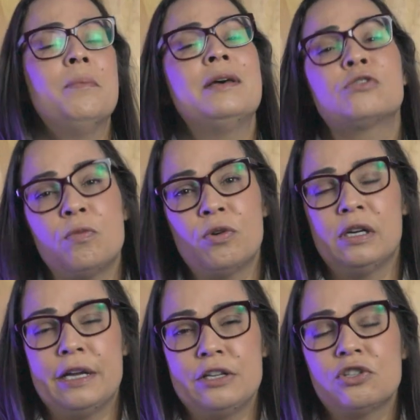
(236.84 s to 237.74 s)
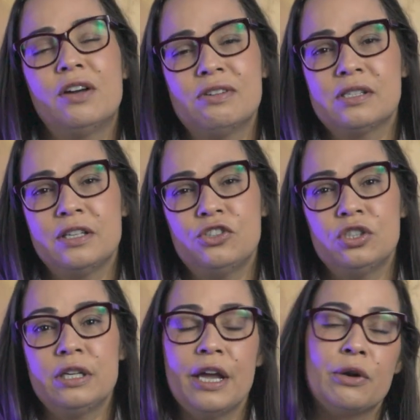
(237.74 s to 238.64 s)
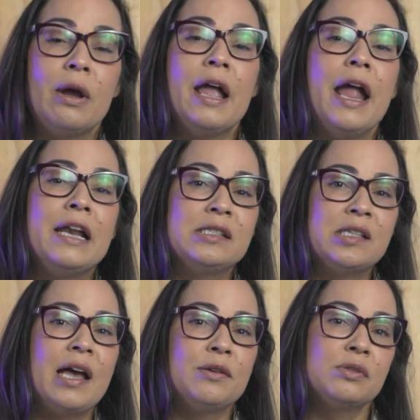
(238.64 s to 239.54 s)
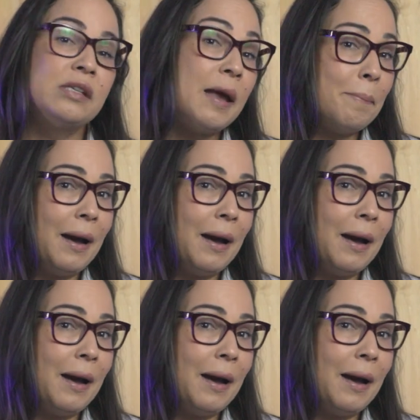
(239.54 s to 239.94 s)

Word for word: mas como o cliente estava sem dinheiro, ele saiu sem